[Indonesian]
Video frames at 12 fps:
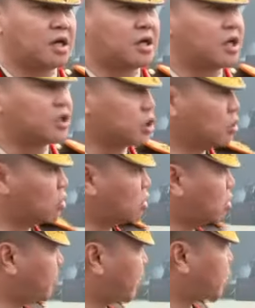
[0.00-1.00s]
dan
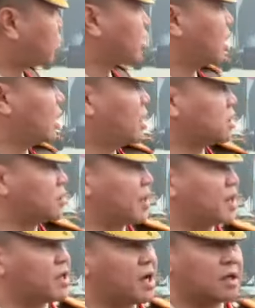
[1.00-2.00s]
seluruh personil
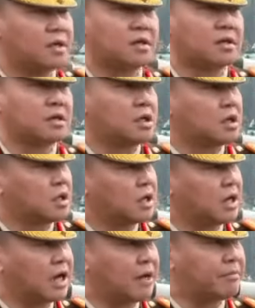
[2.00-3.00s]
sebanyak 16